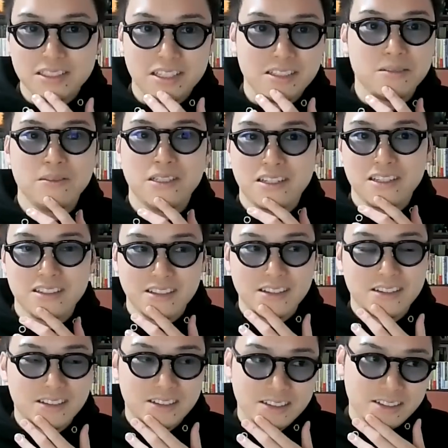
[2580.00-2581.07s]
ちゃ時間の無駄なん
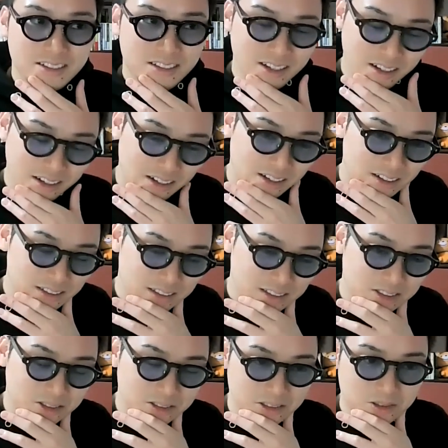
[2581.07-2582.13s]
で。だから、
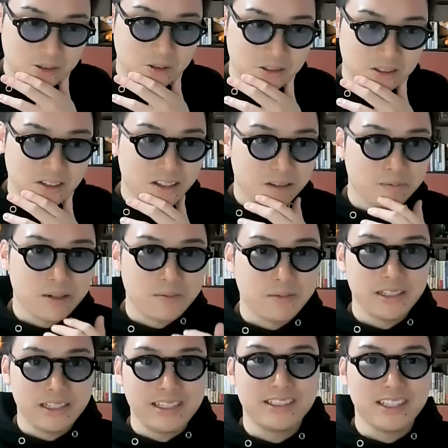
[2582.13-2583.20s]
そういうところっていうのは
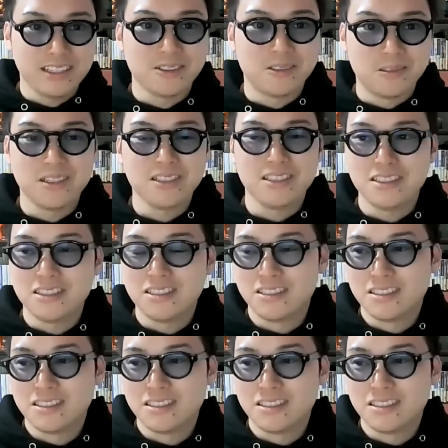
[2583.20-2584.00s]
バンバン切っていった方がいい。っ